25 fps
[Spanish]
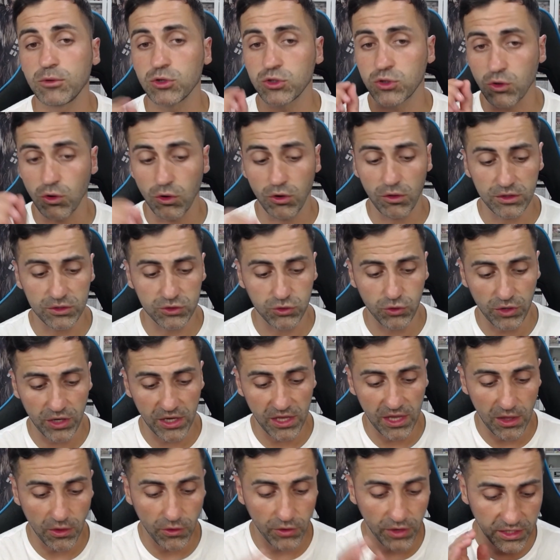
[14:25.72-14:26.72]
con los
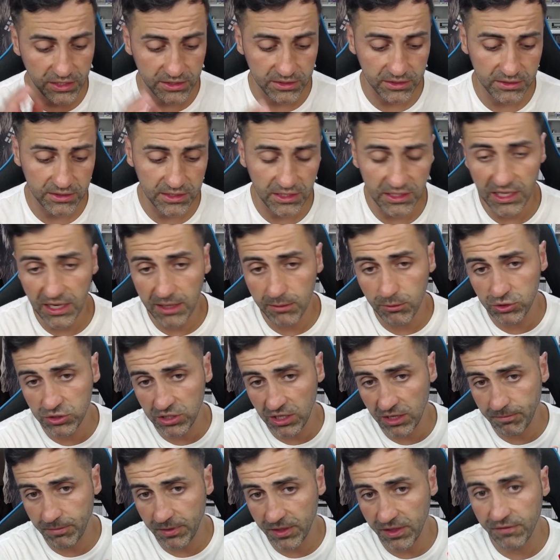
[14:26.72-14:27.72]
destornilladores si tenemos el
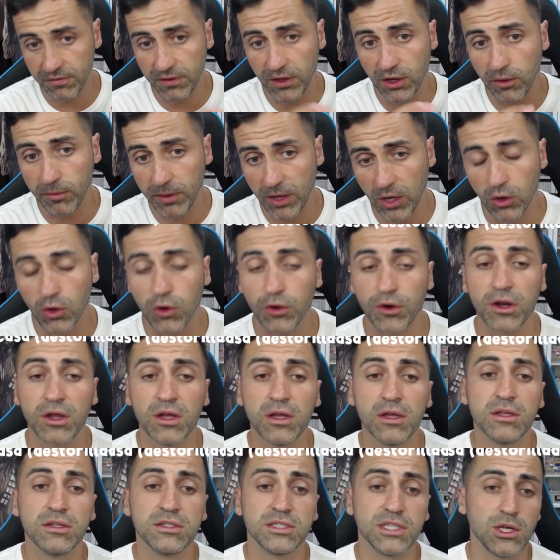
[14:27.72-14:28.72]
específico mejor,
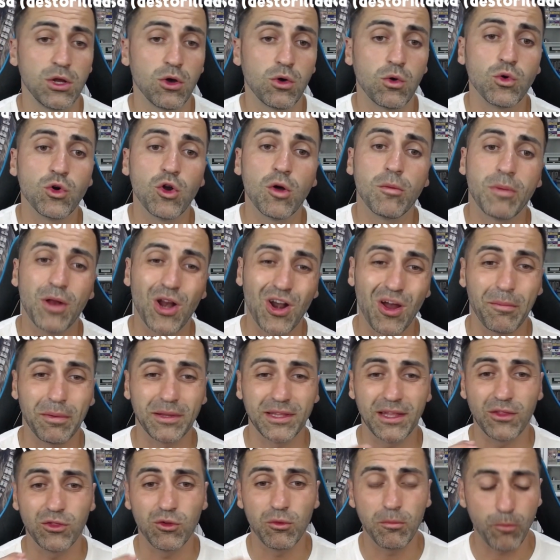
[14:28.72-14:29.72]
sino con uno plano
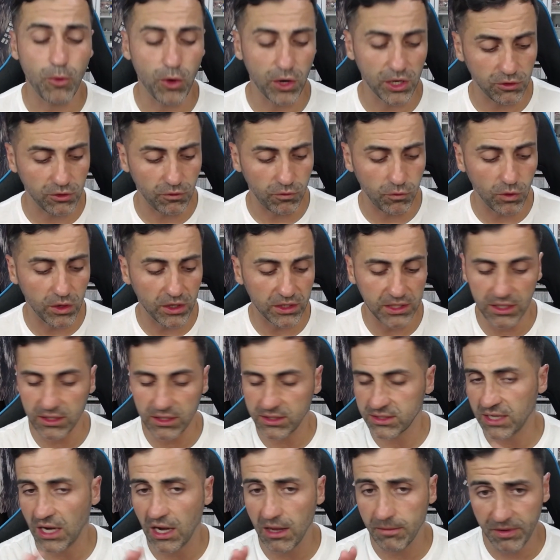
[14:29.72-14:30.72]
apretando un poquito fuerte
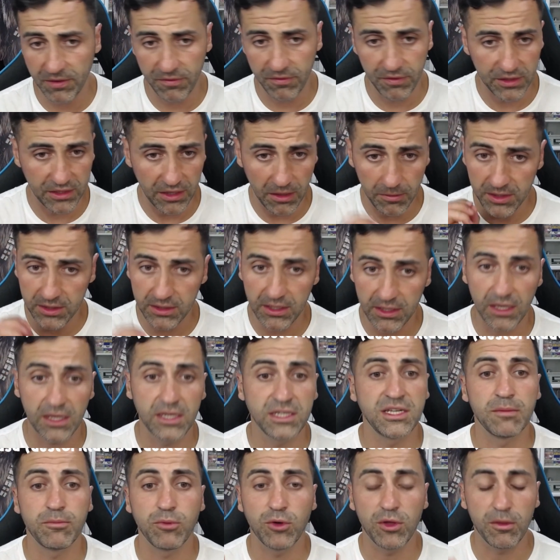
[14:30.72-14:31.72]
salen perfectamente y
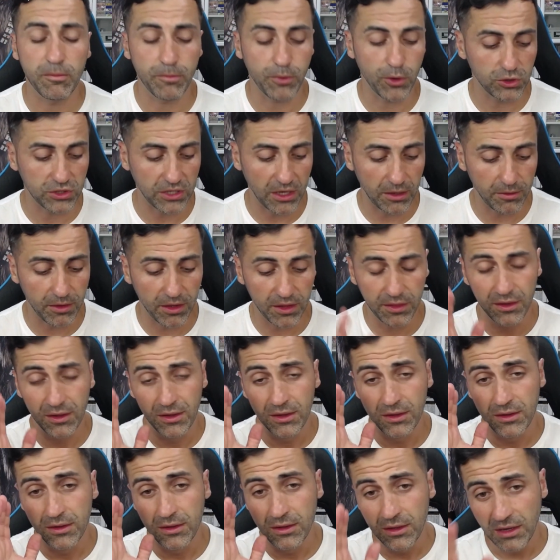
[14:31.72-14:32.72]
se pueden poner otra vez.
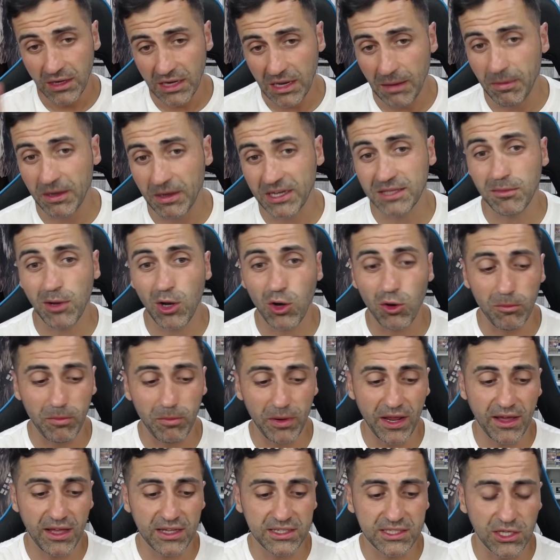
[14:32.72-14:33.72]
La parte más
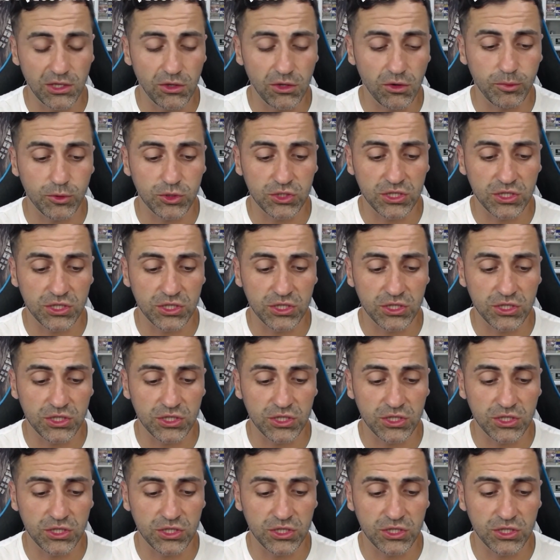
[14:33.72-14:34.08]
complicada ha sido pues